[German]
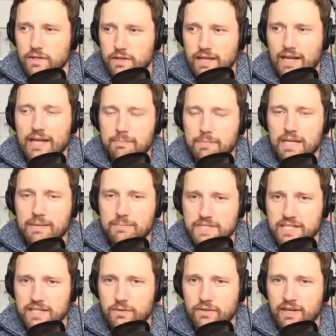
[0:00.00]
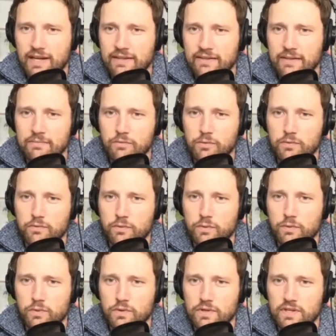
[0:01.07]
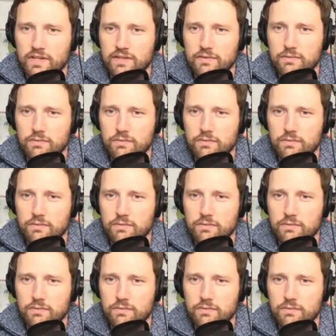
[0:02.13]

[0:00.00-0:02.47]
ja, Epilepsie unter anderem, wo, wo äh,